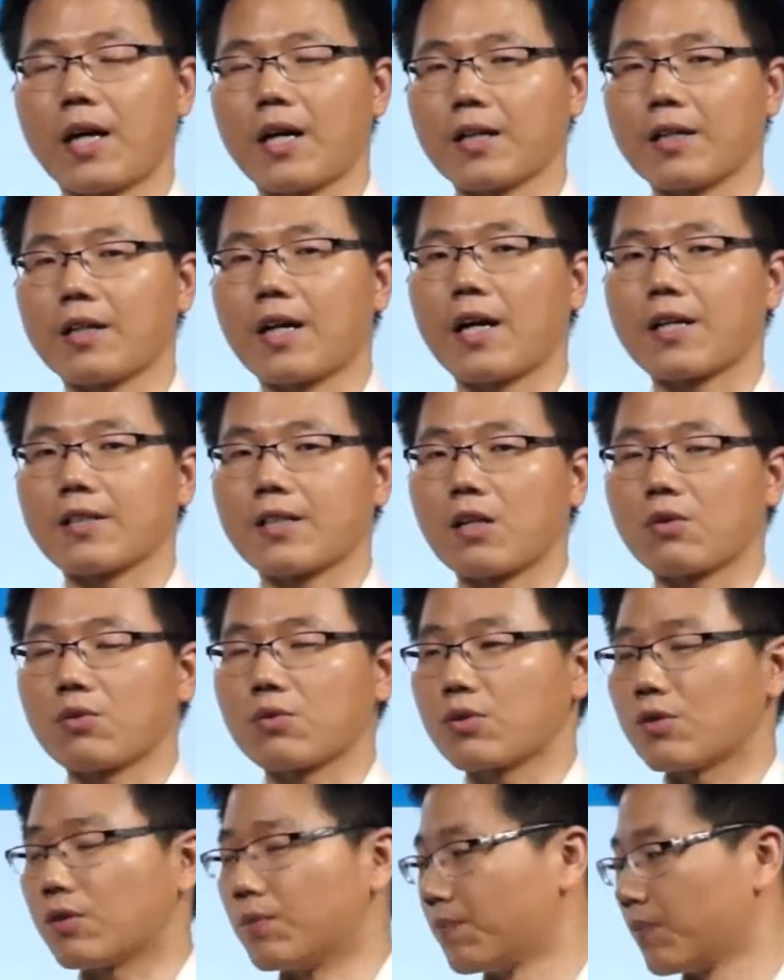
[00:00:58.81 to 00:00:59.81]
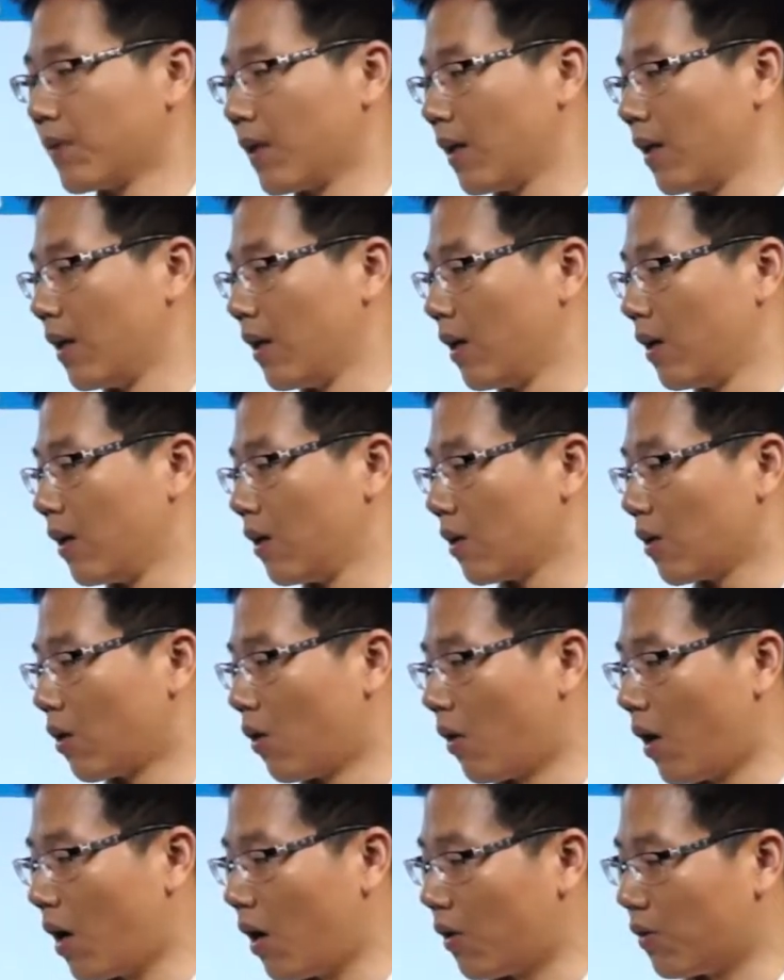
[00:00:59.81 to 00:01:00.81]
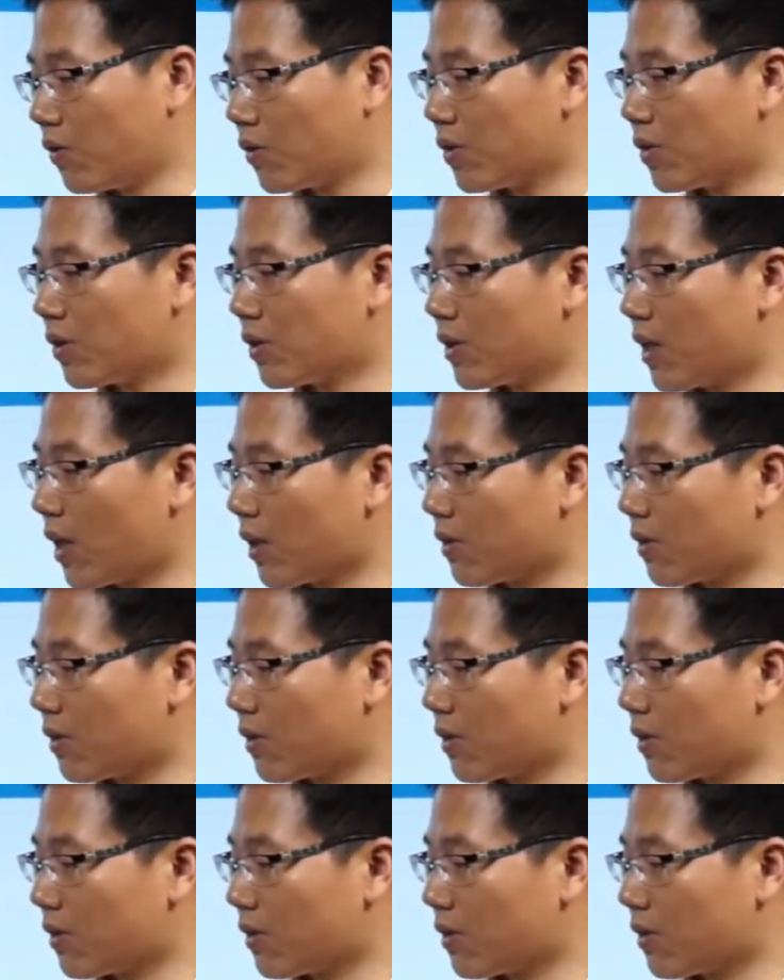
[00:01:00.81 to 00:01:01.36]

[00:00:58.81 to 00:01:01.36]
大家看一下，就是口号是“